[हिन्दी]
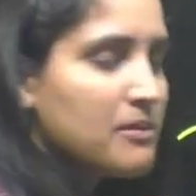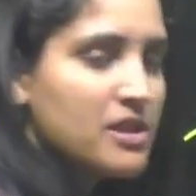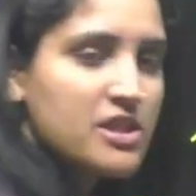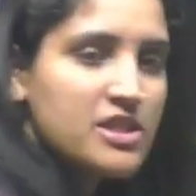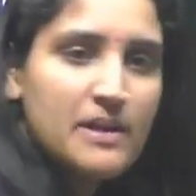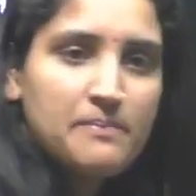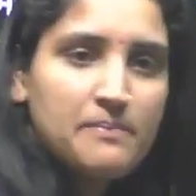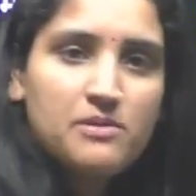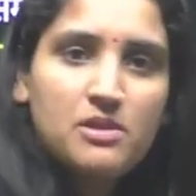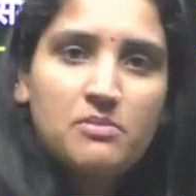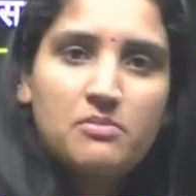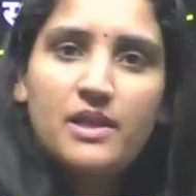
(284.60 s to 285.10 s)

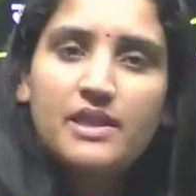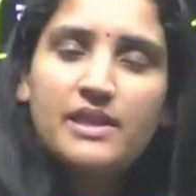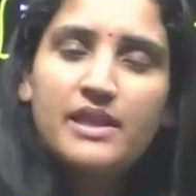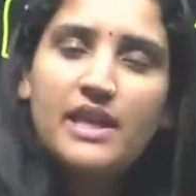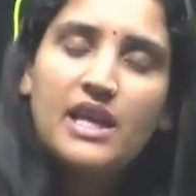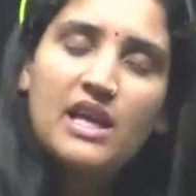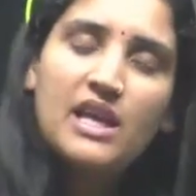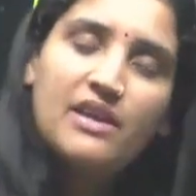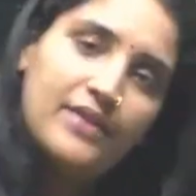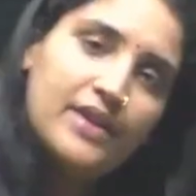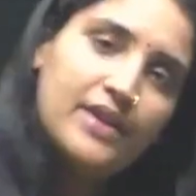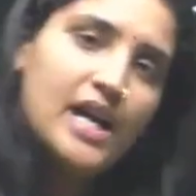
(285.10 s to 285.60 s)
शब्द बढ़ते
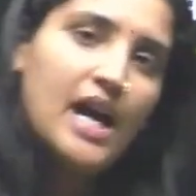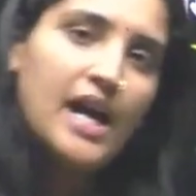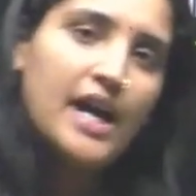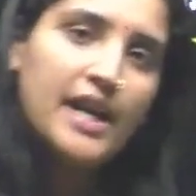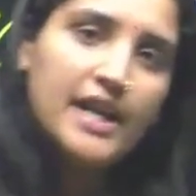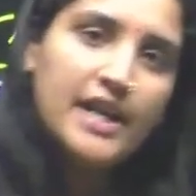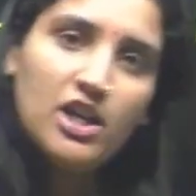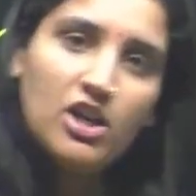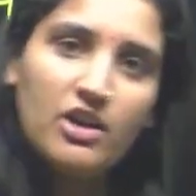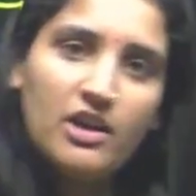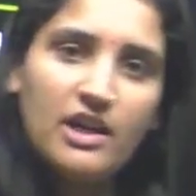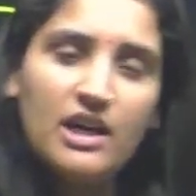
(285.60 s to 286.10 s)
हैं
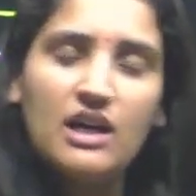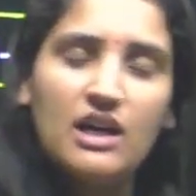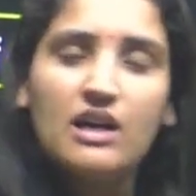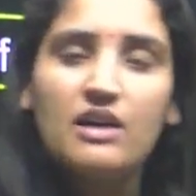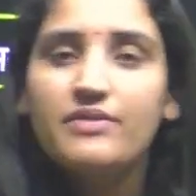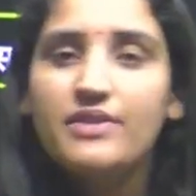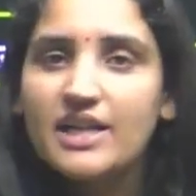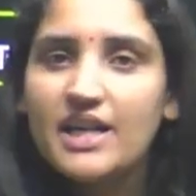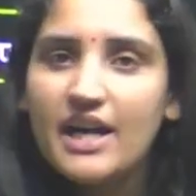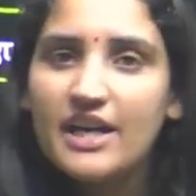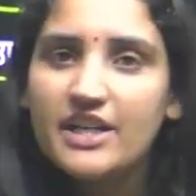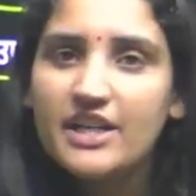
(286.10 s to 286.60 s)
विकारी और
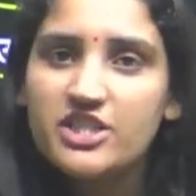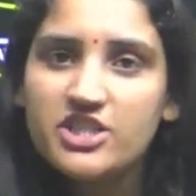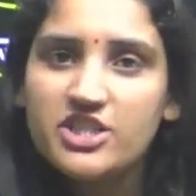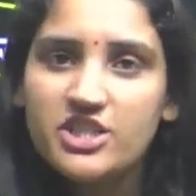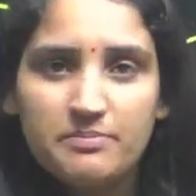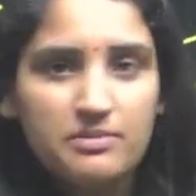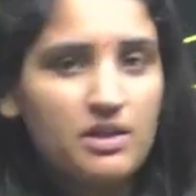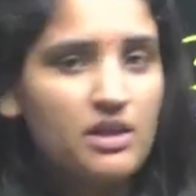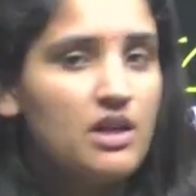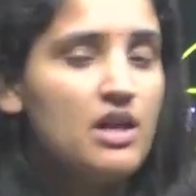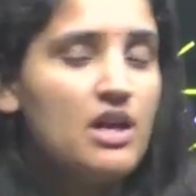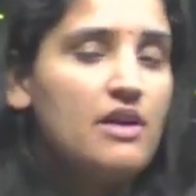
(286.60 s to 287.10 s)
अविकारी
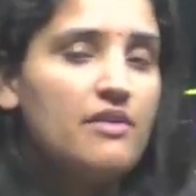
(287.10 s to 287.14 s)
शब्द